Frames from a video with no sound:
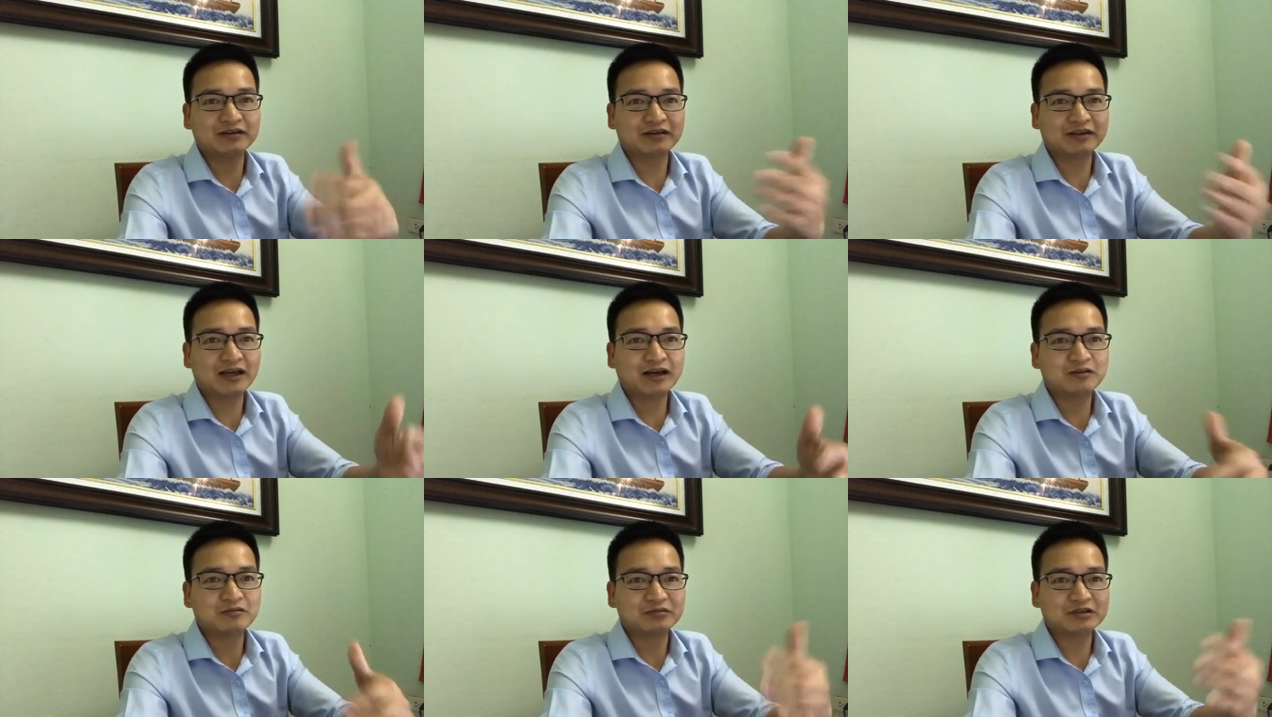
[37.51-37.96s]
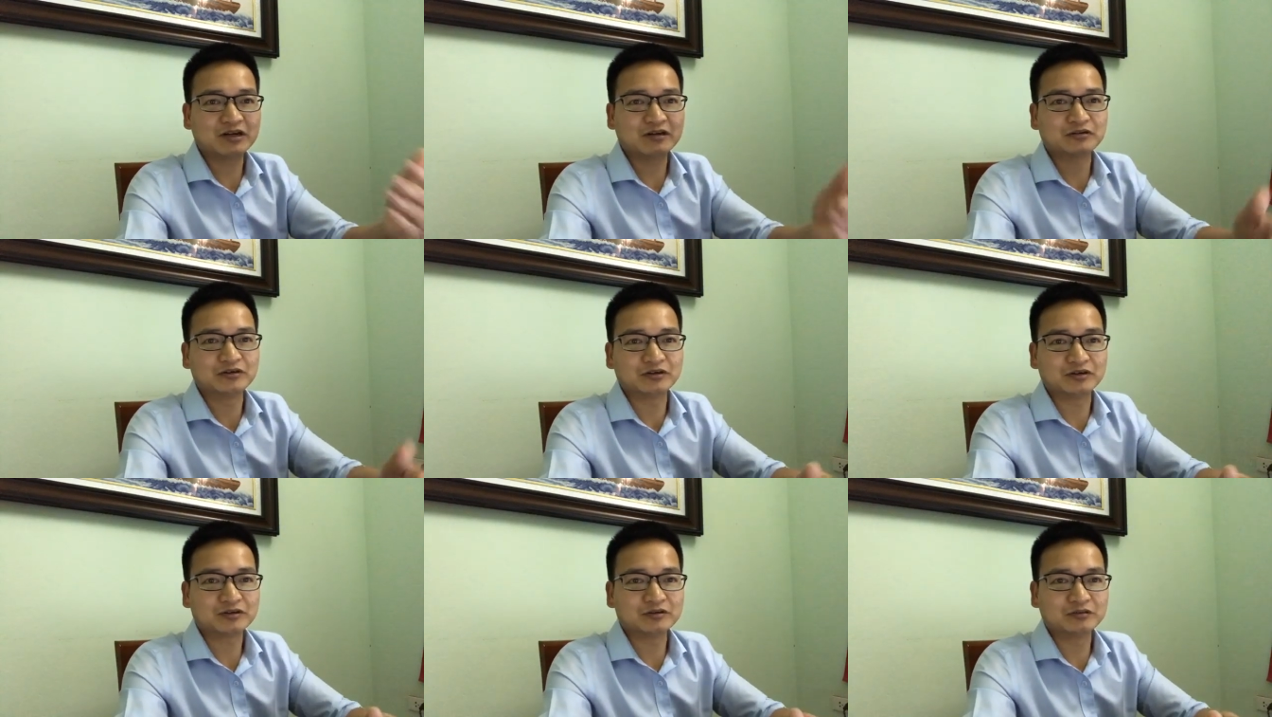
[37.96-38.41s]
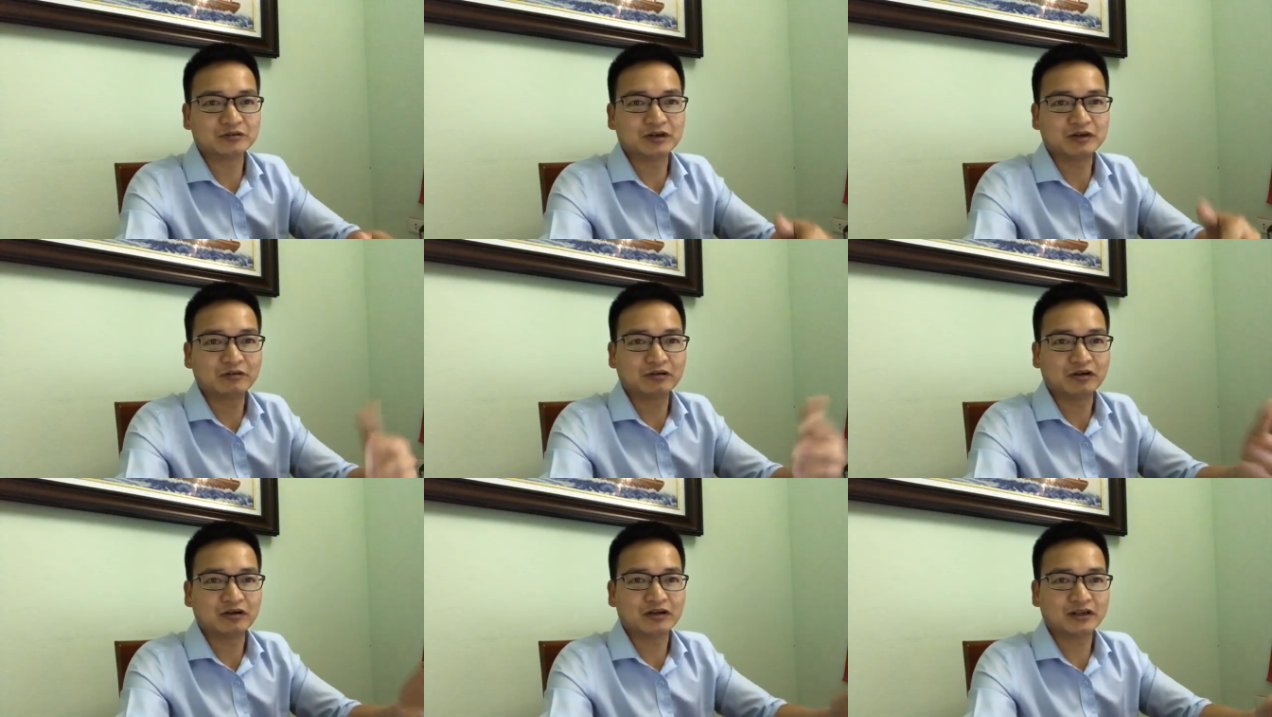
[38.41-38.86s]
tương tác cùng trao đổi cùng
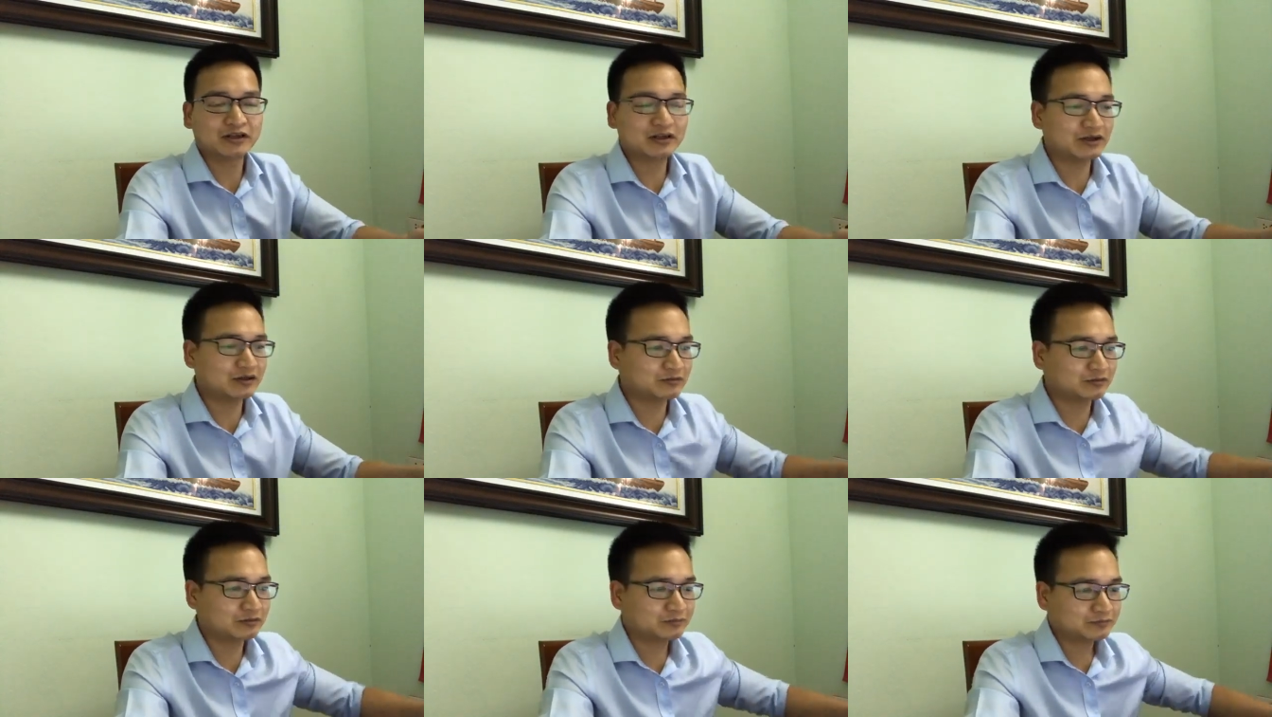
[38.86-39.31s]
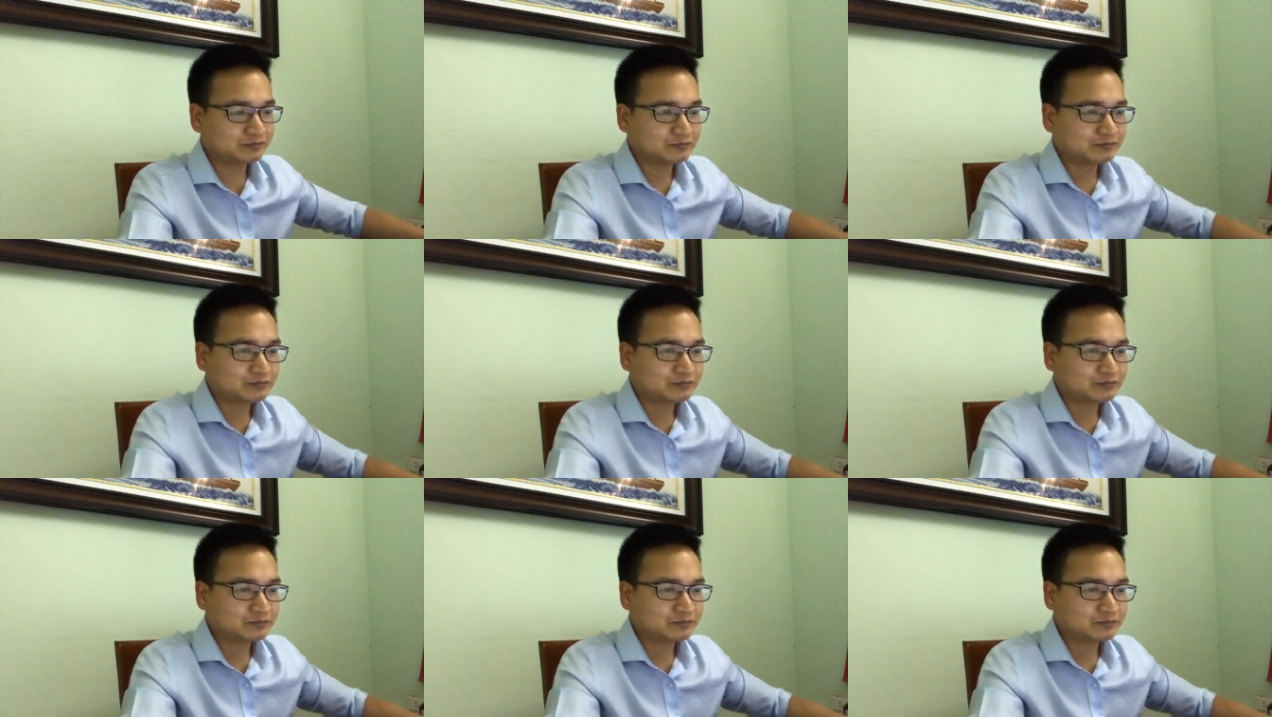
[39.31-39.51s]
học hỏi lẫn nhau